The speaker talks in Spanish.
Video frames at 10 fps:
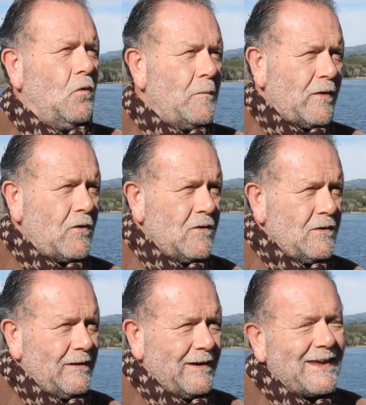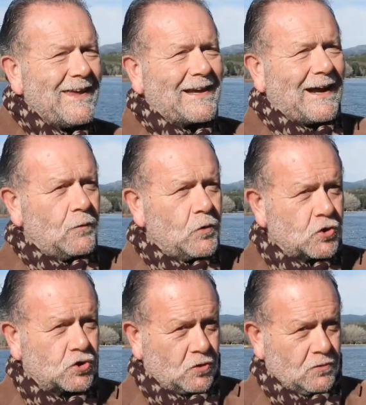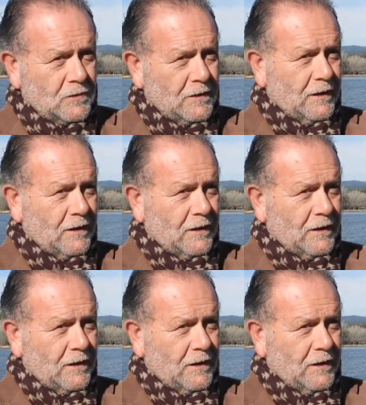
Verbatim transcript: húmedo y caluroso.